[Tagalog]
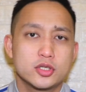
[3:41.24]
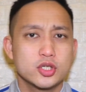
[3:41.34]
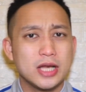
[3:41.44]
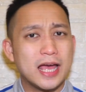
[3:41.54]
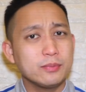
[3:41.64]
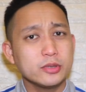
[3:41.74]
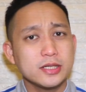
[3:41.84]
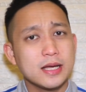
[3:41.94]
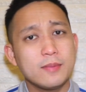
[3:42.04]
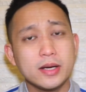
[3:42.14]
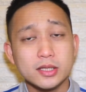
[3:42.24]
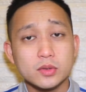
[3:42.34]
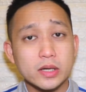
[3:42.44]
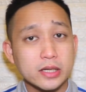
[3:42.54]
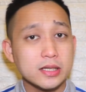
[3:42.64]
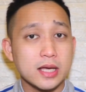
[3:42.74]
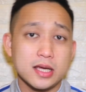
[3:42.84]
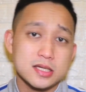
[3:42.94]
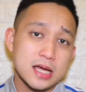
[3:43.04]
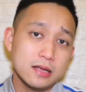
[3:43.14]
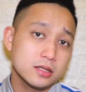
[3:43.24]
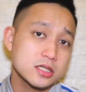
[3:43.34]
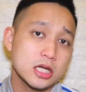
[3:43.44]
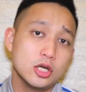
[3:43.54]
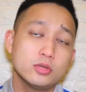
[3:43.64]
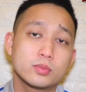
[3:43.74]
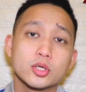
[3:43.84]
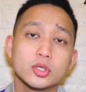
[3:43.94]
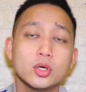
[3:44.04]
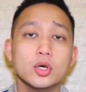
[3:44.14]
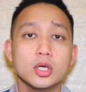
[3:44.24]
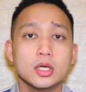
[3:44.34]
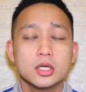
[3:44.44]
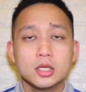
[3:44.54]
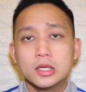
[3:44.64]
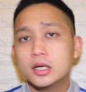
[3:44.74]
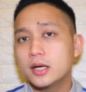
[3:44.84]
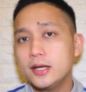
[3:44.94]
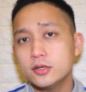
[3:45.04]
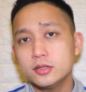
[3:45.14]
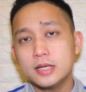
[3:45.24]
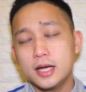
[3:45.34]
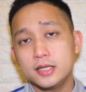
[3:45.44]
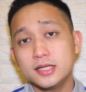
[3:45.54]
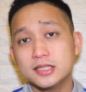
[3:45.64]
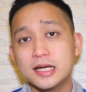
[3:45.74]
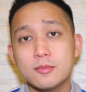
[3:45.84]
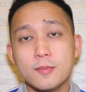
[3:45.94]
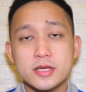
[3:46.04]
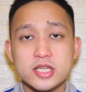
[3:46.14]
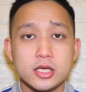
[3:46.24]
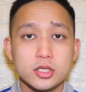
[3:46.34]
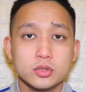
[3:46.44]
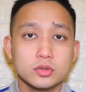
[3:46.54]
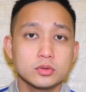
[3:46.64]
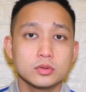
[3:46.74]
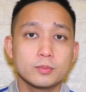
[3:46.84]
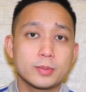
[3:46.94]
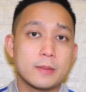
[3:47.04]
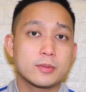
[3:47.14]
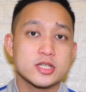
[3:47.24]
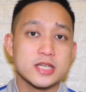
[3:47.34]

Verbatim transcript: So lahat po ng nabanggit ko kanina is under salon protocol. Ngayon, uh, idagdag mo pa dyan yung proper